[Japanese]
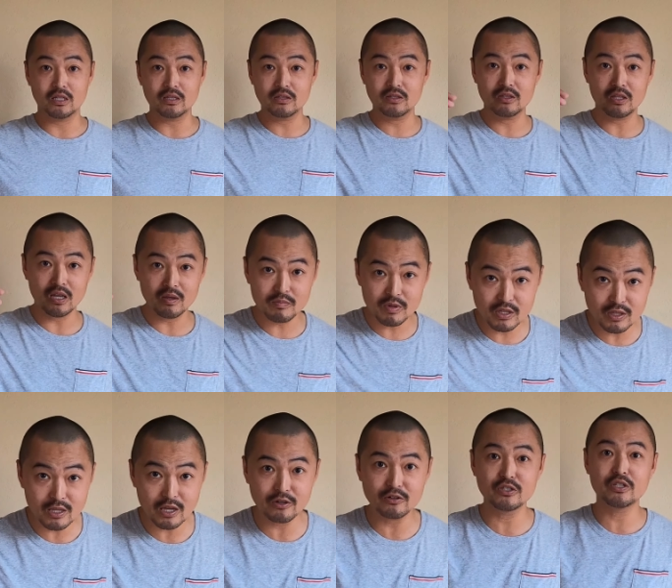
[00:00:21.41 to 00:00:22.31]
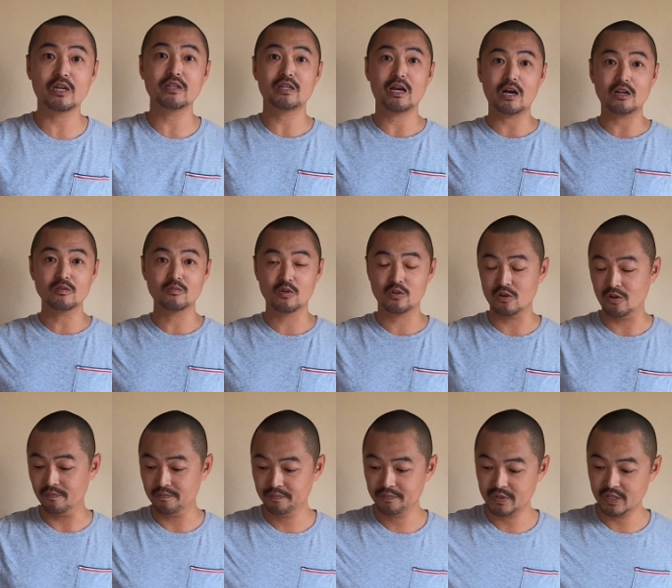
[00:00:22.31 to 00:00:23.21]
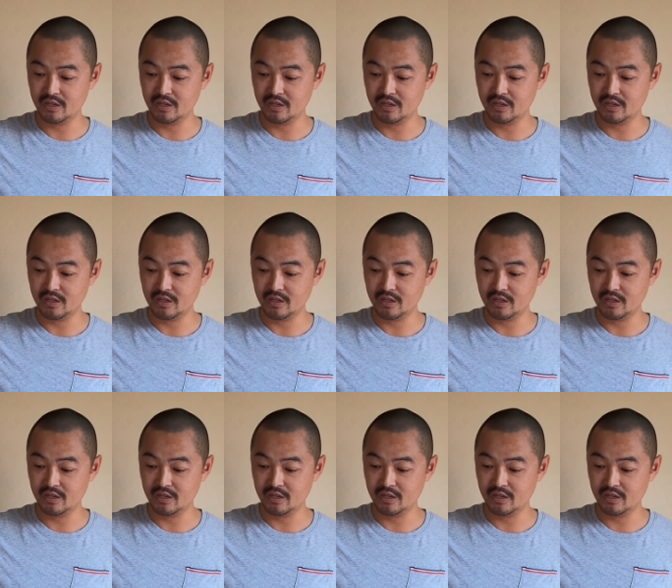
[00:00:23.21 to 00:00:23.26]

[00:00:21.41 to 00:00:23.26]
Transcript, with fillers: 絶対みんなの家にあるもの。